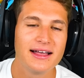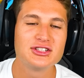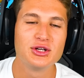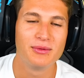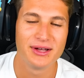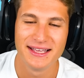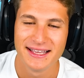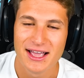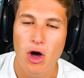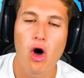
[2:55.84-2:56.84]
Sono
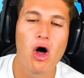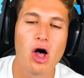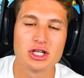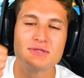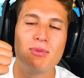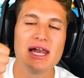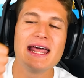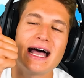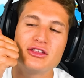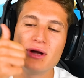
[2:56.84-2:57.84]
ho, ho
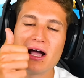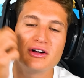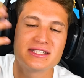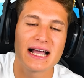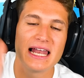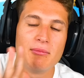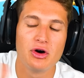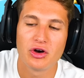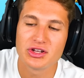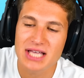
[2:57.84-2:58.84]
spoilerato una cosa
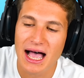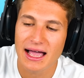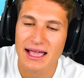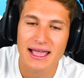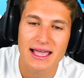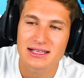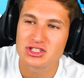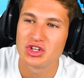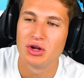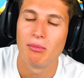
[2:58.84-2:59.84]
clamorosa e sono